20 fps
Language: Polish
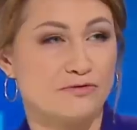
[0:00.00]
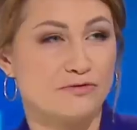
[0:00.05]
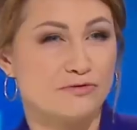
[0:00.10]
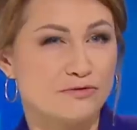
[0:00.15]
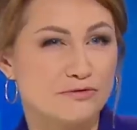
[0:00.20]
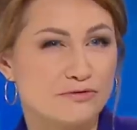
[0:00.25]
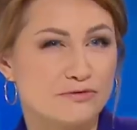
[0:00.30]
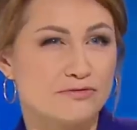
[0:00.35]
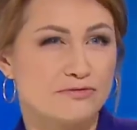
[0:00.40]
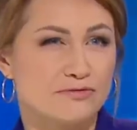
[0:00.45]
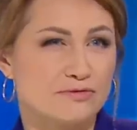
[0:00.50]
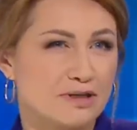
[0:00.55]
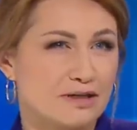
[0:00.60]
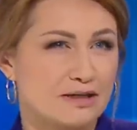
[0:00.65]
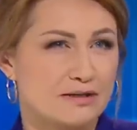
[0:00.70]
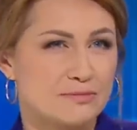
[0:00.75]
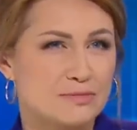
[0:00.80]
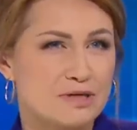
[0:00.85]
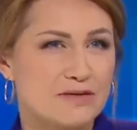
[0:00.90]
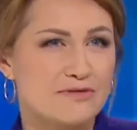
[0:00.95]
w,
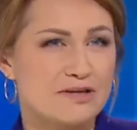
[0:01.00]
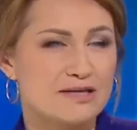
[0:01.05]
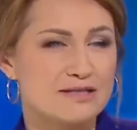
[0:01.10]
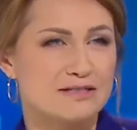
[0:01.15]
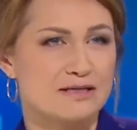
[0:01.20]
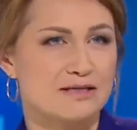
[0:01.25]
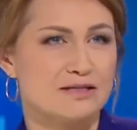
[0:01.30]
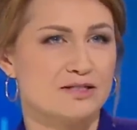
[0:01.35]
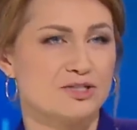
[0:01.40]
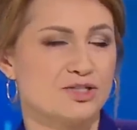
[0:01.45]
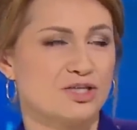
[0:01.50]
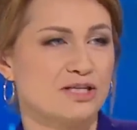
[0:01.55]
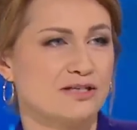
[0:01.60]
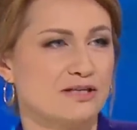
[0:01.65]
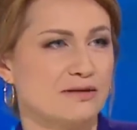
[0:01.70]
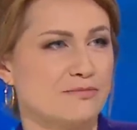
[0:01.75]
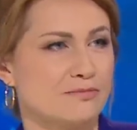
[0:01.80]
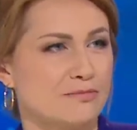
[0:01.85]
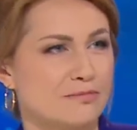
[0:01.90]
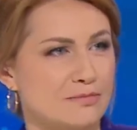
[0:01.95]
tak mniej więcej
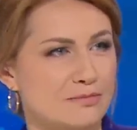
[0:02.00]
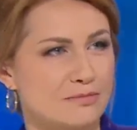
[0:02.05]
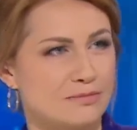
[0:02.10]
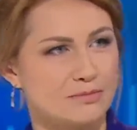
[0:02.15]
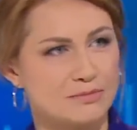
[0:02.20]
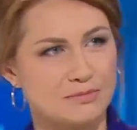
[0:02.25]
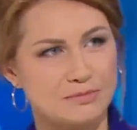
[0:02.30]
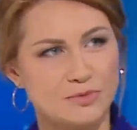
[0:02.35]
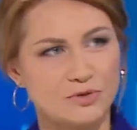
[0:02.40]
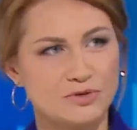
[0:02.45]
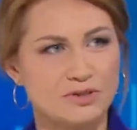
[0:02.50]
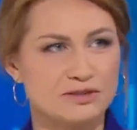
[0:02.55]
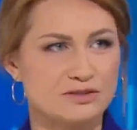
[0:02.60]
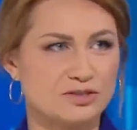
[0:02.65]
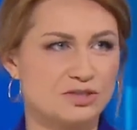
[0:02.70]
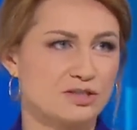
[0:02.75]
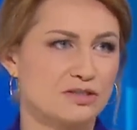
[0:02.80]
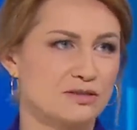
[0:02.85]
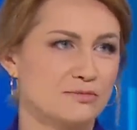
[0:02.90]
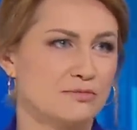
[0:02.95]
7,
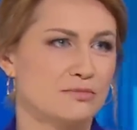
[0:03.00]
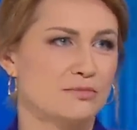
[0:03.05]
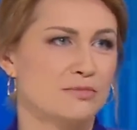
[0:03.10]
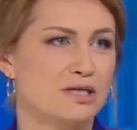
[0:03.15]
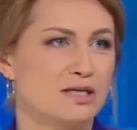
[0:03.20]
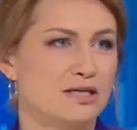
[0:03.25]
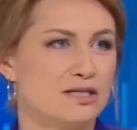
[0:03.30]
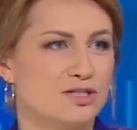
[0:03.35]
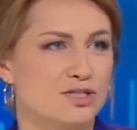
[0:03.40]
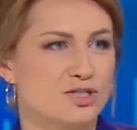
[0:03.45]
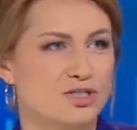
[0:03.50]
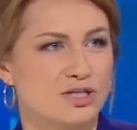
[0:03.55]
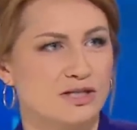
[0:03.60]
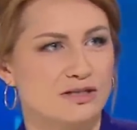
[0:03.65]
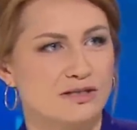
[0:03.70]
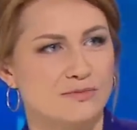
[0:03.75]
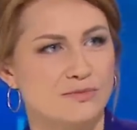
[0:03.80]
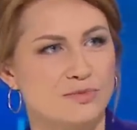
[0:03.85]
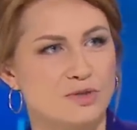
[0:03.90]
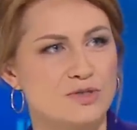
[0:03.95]
ponad 7, mniej no, niż
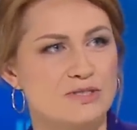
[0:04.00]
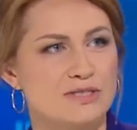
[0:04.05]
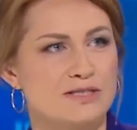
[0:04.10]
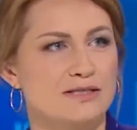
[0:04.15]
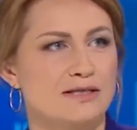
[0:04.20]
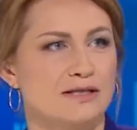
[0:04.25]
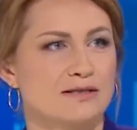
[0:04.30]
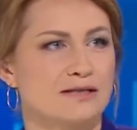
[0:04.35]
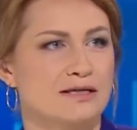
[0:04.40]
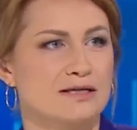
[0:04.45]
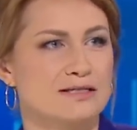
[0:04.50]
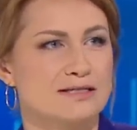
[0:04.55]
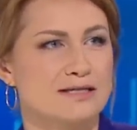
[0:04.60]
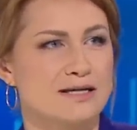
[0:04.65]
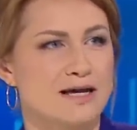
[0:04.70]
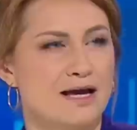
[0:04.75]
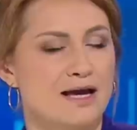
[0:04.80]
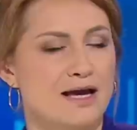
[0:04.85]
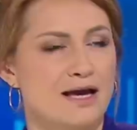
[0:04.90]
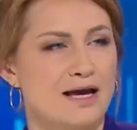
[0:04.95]
przez, 7%, a teraz
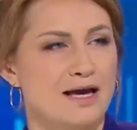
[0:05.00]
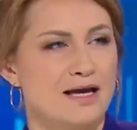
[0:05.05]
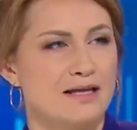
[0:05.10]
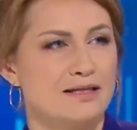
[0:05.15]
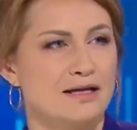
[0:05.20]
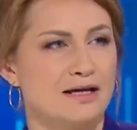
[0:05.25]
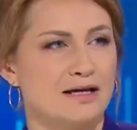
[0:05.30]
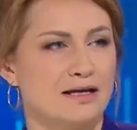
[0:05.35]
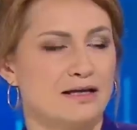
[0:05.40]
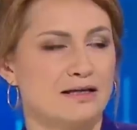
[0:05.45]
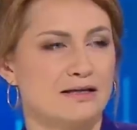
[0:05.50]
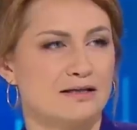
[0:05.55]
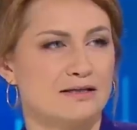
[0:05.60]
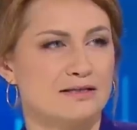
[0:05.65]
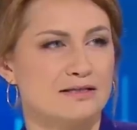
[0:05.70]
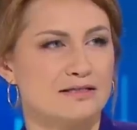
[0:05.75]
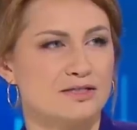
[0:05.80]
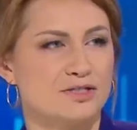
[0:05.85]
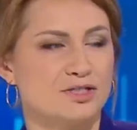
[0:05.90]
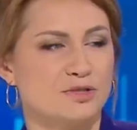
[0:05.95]
2,5 roku... nagle
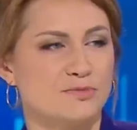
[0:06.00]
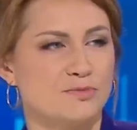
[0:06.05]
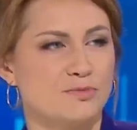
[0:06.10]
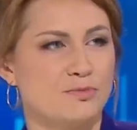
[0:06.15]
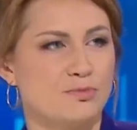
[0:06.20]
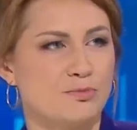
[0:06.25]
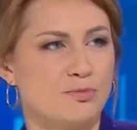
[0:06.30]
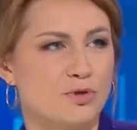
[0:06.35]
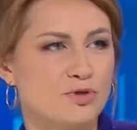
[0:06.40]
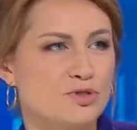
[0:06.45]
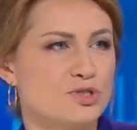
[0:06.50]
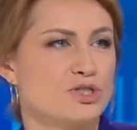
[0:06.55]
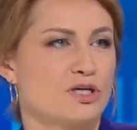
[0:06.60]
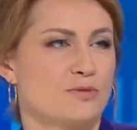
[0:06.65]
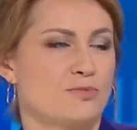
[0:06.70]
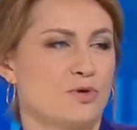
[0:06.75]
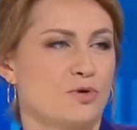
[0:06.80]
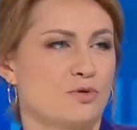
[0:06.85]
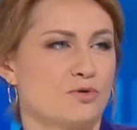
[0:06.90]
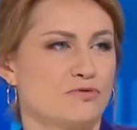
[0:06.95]
jesteście
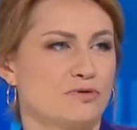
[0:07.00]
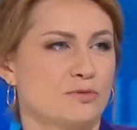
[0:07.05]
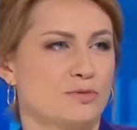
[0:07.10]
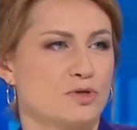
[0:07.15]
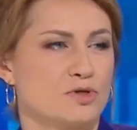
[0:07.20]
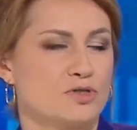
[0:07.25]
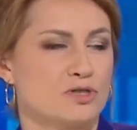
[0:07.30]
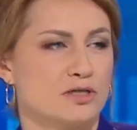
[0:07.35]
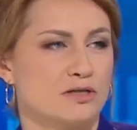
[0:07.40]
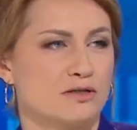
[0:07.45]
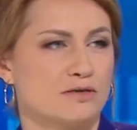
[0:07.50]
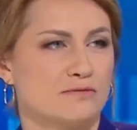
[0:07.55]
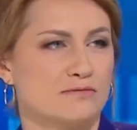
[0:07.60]
poniżej progu przez wyborczego.